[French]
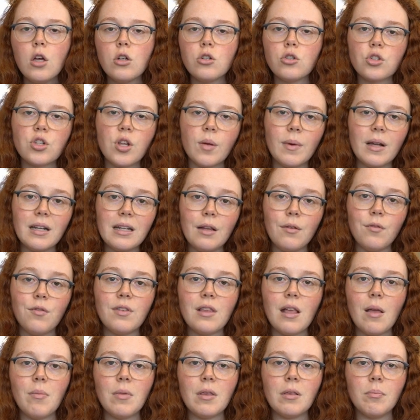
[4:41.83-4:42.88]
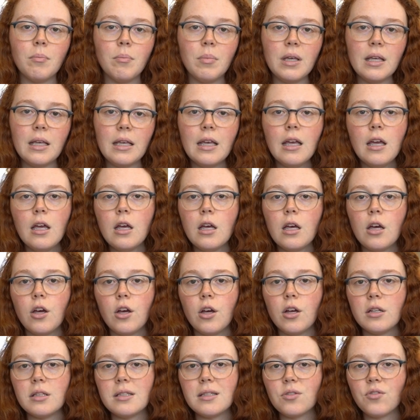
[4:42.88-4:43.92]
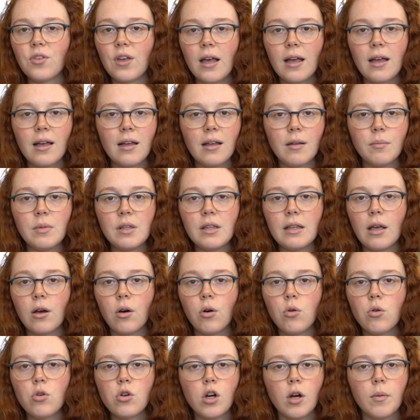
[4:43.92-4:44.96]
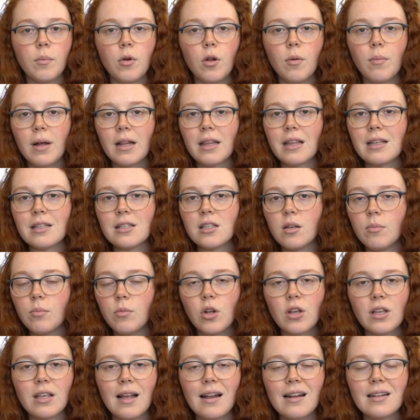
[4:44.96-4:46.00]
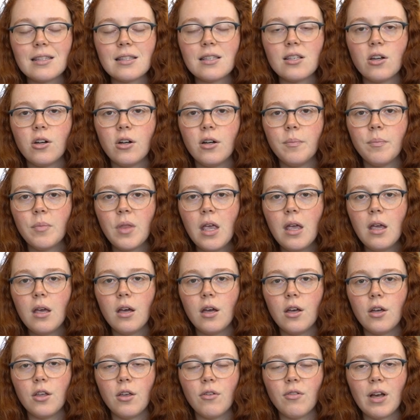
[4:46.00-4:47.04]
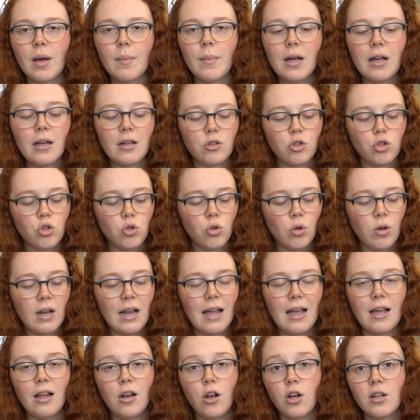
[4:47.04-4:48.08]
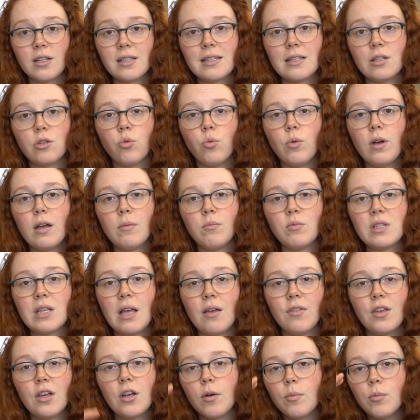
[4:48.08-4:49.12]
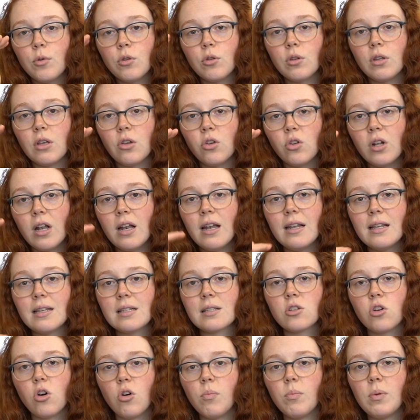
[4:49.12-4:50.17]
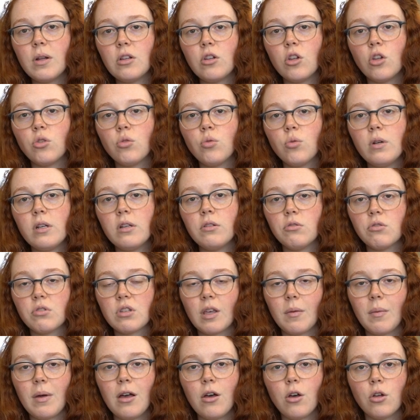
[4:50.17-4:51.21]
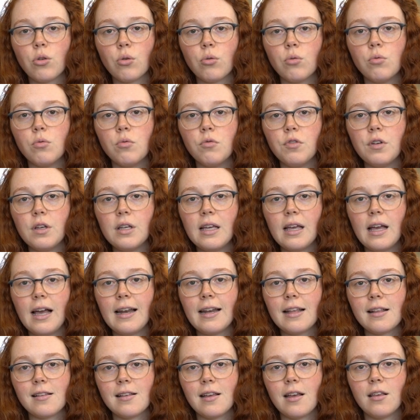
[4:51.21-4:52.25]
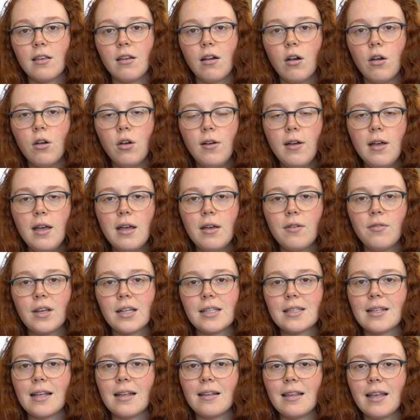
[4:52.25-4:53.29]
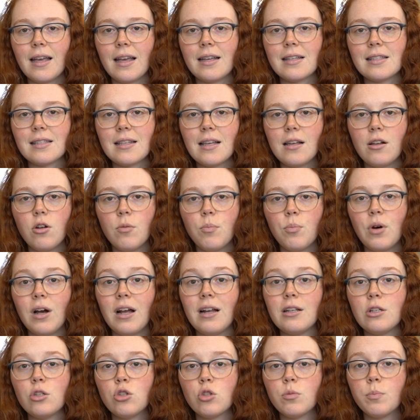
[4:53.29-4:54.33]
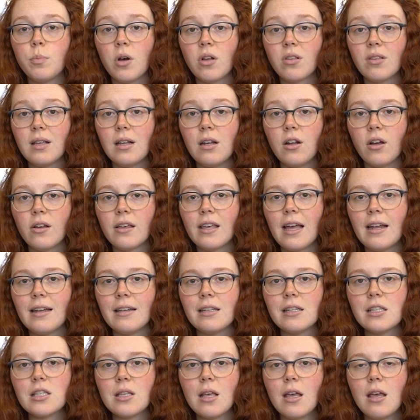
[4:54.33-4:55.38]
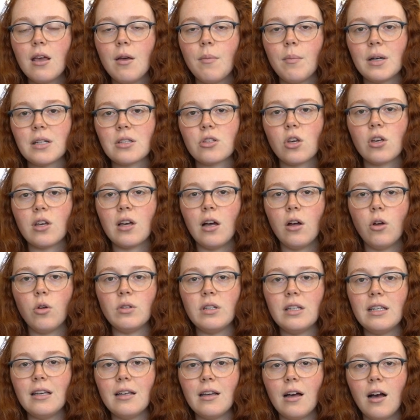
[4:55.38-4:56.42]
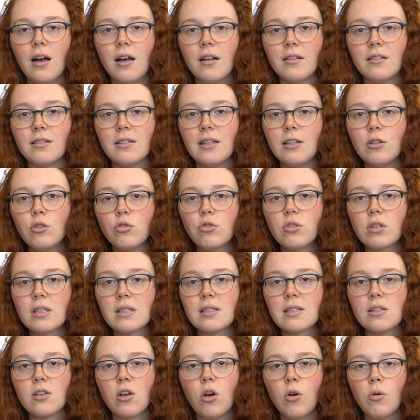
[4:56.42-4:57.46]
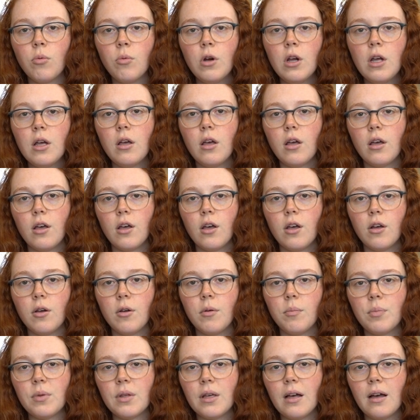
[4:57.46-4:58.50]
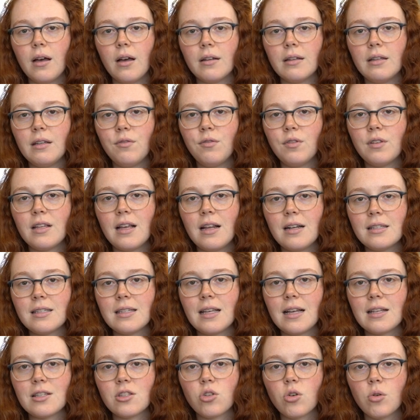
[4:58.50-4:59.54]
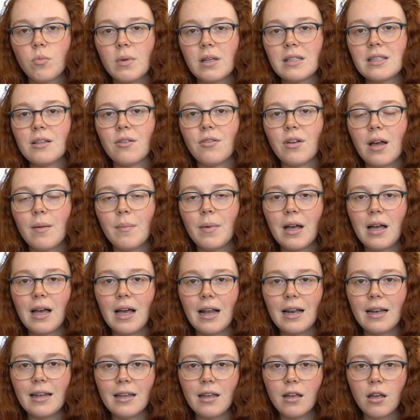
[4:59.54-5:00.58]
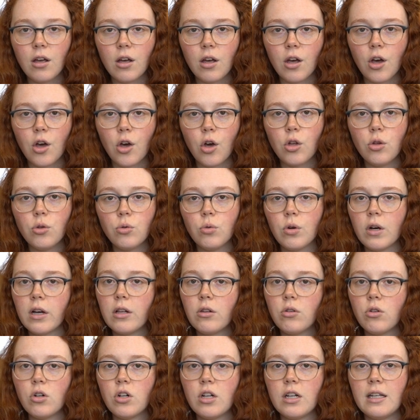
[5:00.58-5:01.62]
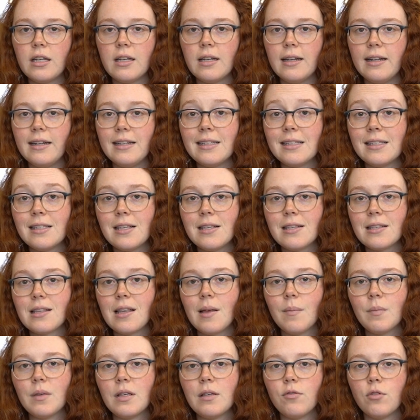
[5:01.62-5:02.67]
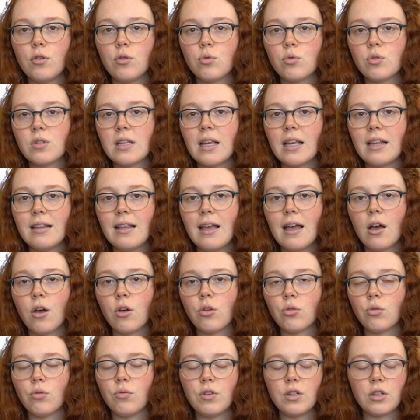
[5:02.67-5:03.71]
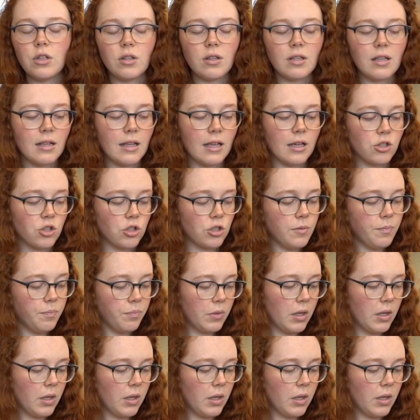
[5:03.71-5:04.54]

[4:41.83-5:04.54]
justement des vitamines B, euh, différents minéraux comme le magnésium, le calcium. Euh, il y a vraiment sur leur site web, vous avez comme une, liste complète de tous les nutriments retrouvés à l'intérieur. c'est intéressant là, pour aller supporter l'organisme parce que quand on est en dénutrition, nutrition, euh, puis en dévitalisation, mais c'est vraiment aller renourrir tous les, systèmes qui vont nous aider à retrouver notre énergie.